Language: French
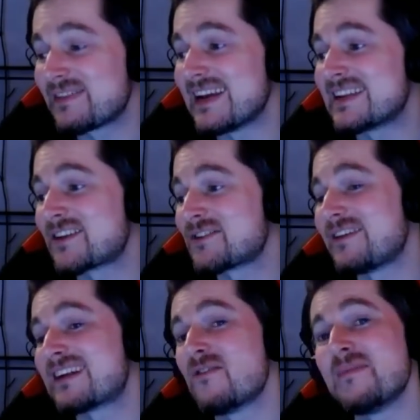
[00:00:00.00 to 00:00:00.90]
Pareil qu'il y a un
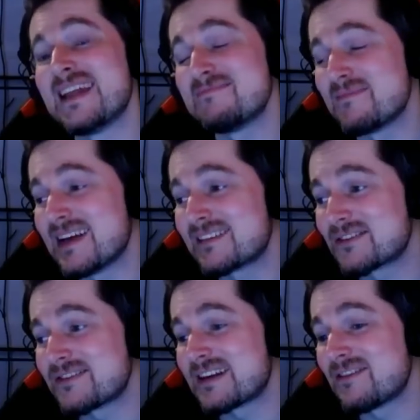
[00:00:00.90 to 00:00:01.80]
puits de Lazarus à
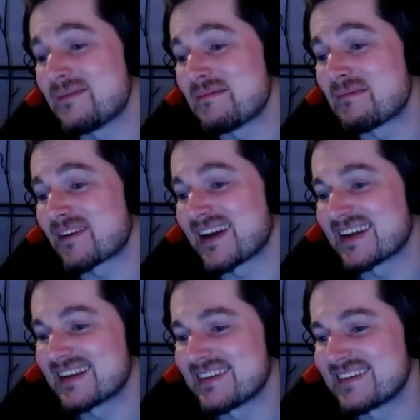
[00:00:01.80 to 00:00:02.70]
Nanda par battre
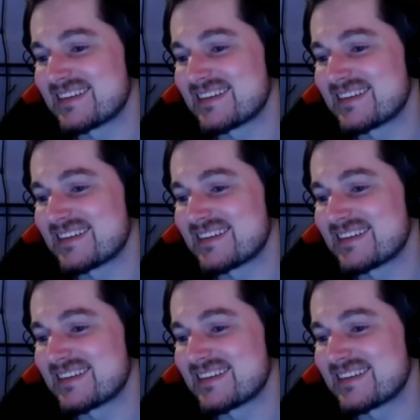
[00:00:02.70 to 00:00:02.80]
si jamais